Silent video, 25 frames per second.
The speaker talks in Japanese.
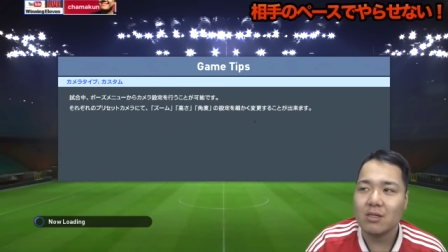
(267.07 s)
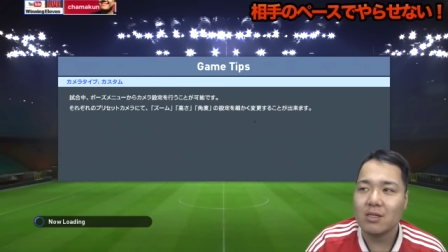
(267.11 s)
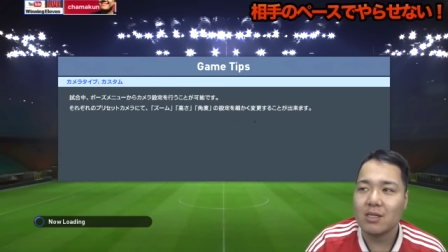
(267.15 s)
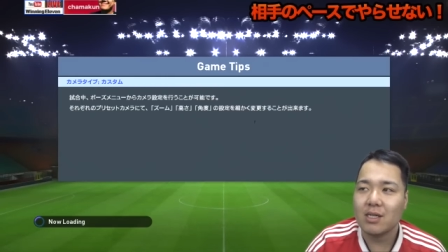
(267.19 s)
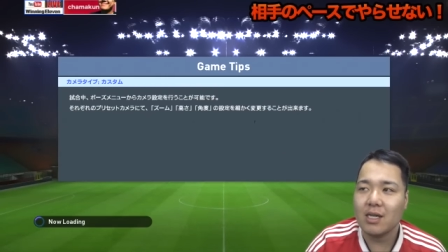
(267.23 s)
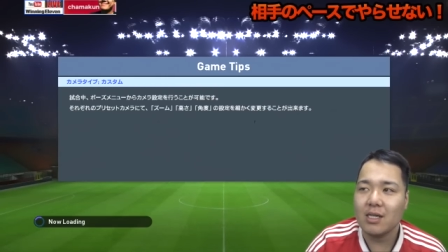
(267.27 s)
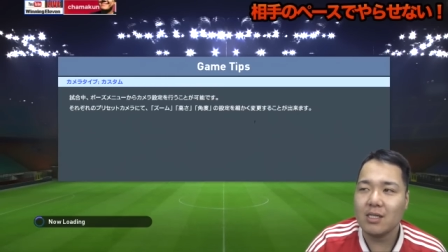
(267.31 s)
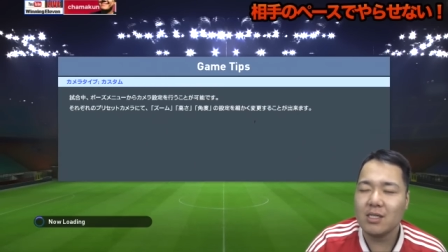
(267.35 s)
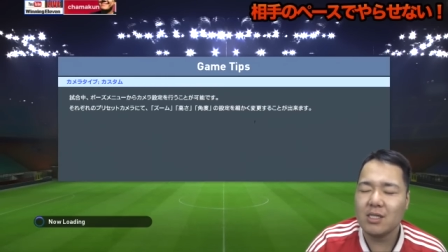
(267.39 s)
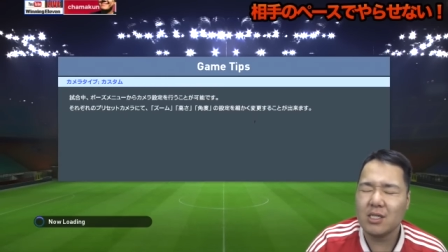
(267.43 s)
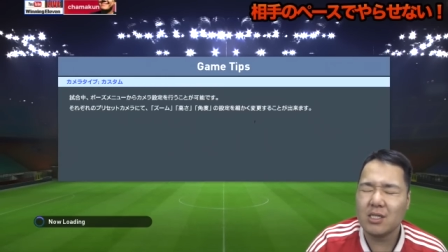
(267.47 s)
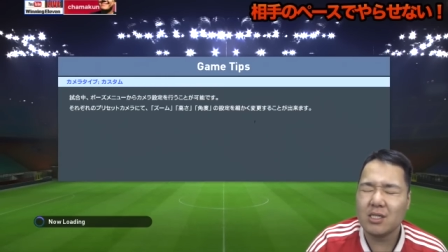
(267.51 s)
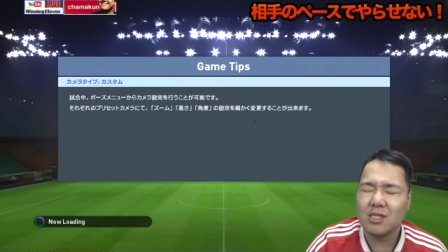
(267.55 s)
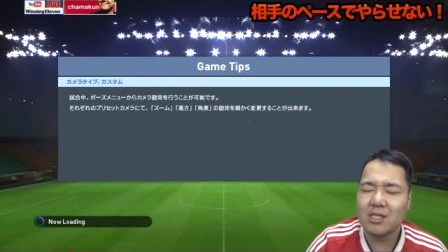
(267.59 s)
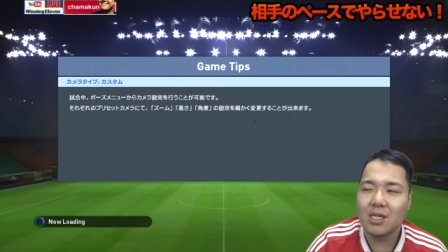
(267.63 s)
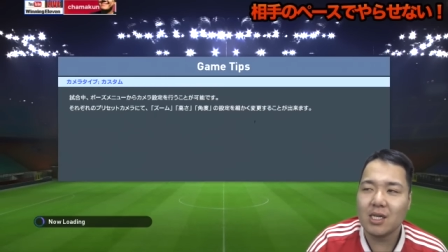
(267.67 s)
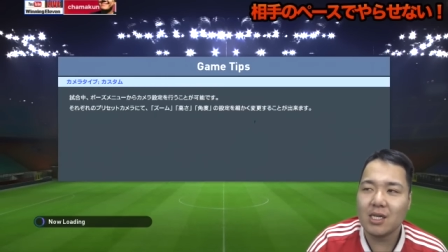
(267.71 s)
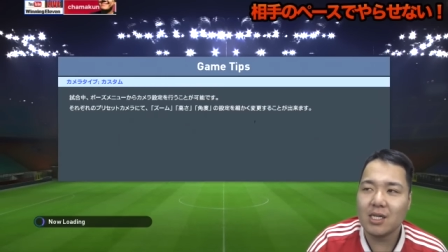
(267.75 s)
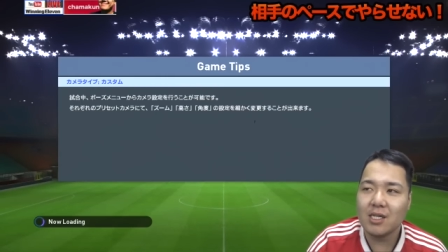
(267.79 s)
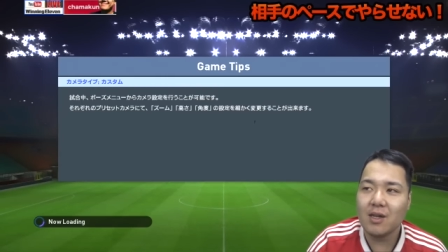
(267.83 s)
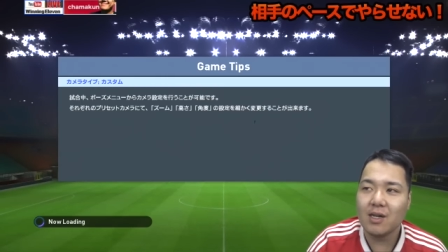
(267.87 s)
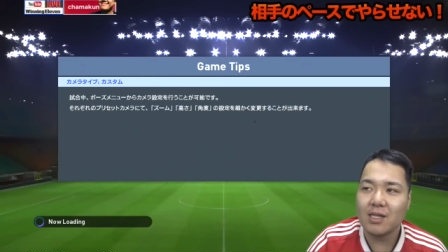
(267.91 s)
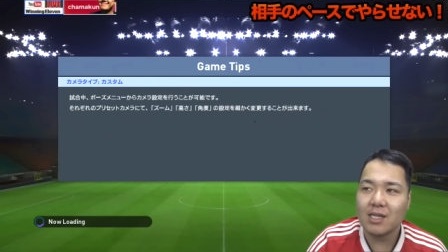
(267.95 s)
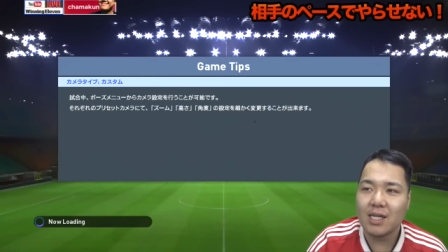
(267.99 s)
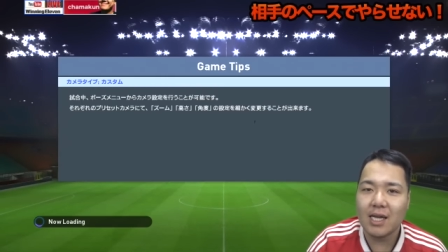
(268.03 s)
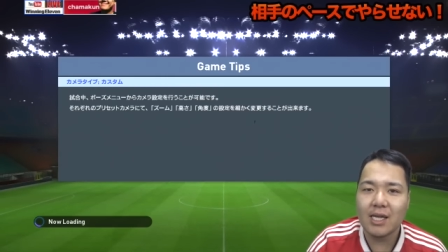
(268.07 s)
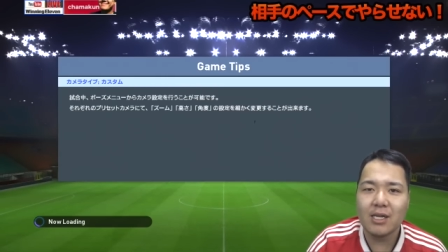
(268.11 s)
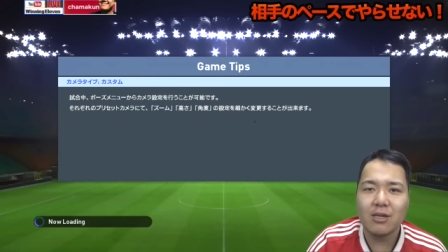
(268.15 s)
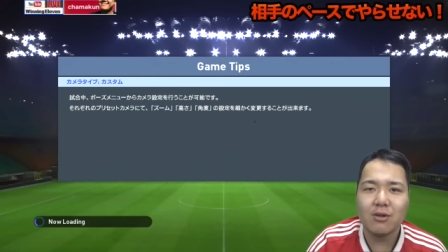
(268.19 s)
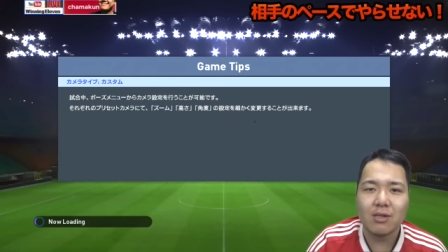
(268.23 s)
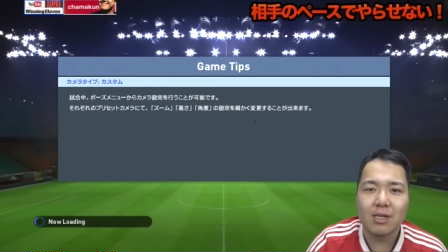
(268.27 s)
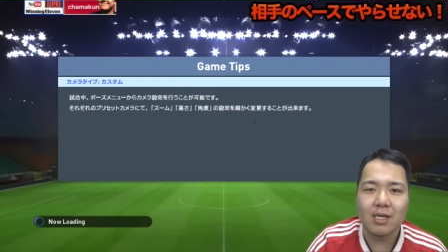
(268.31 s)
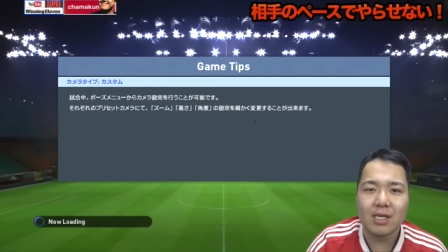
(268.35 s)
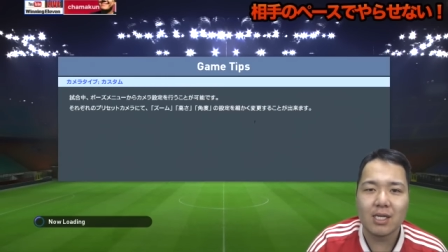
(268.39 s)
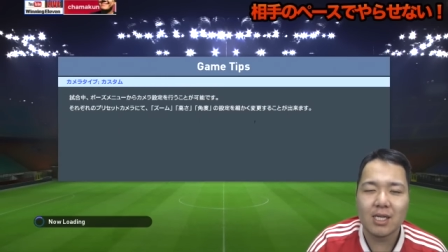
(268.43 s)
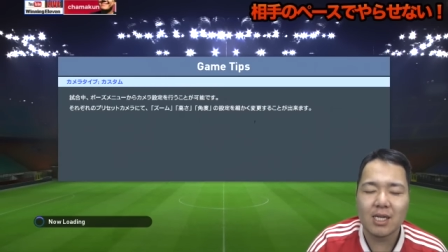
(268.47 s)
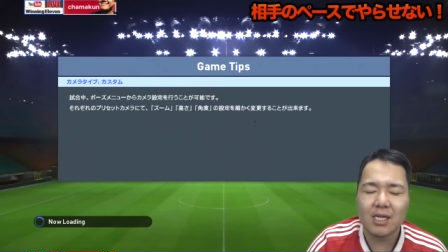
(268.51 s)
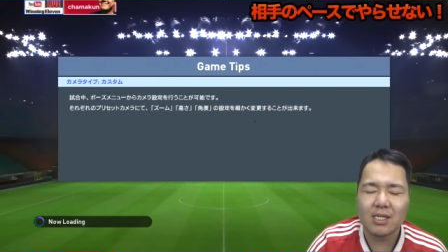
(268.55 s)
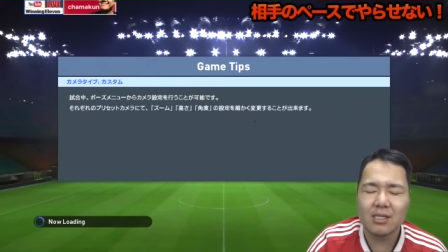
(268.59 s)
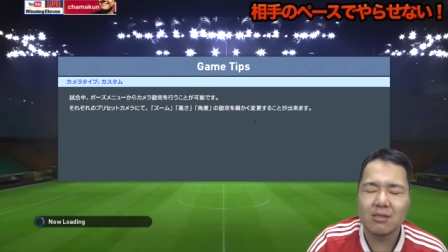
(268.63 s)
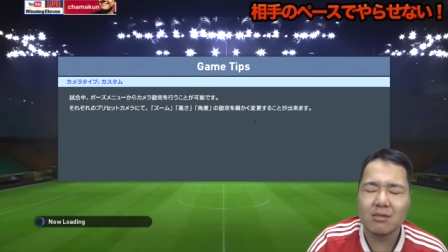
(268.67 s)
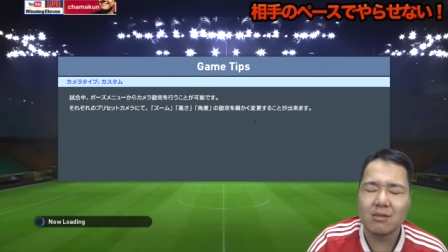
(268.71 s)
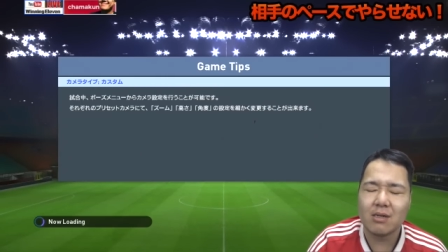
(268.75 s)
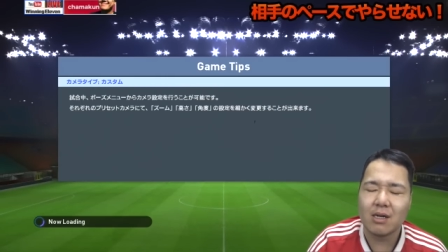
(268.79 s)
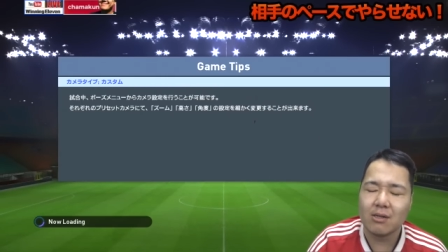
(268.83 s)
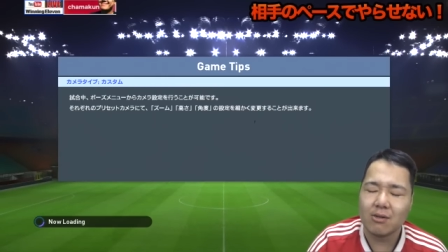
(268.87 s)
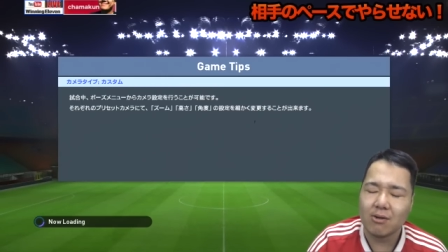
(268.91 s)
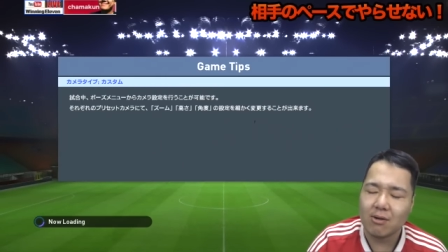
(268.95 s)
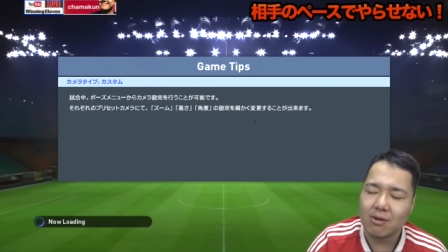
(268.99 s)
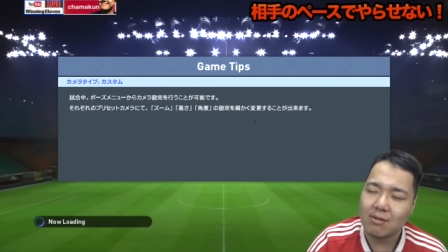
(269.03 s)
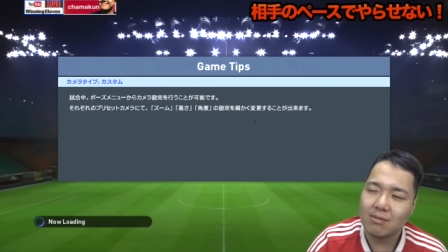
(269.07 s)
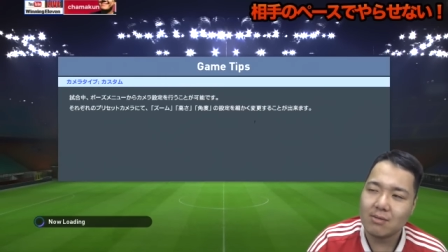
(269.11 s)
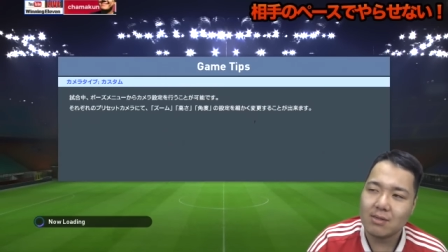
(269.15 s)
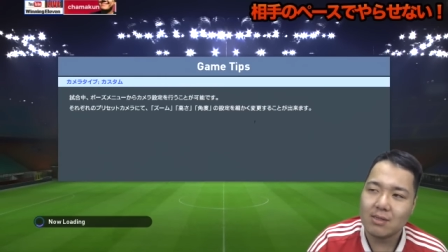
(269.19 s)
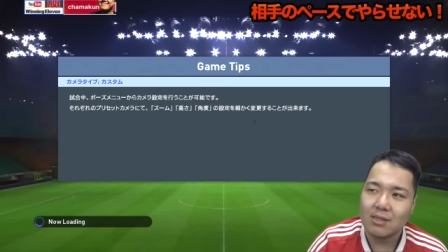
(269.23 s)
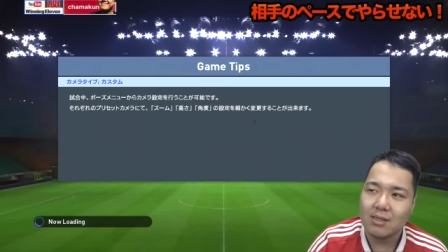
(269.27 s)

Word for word: 現実的ではないような気がするけど。